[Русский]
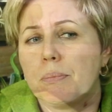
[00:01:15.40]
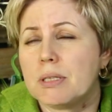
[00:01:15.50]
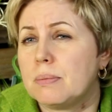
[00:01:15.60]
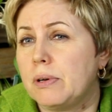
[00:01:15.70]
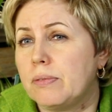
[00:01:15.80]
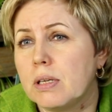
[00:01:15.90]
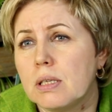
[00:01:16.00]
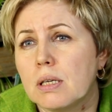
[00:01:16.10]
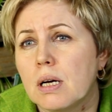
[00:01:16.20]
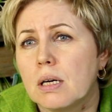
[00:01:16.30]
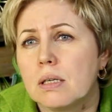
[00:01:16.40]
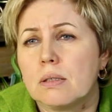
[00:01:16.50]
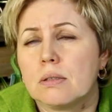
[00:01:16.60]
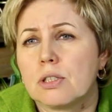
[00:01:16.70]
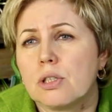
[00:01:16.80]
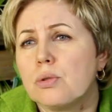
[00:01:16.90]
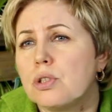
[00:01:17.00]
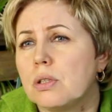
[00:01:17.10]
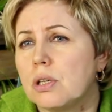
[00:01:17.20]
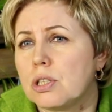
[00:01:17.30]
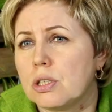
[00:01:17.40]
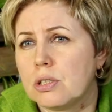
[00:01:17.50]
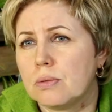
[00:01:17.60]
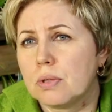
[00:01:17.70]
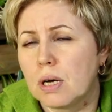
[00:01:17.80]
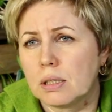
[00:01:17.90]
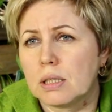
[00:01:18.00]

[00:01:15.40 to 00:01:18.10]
при заболеваниях э, желудочно-кишечного тракта,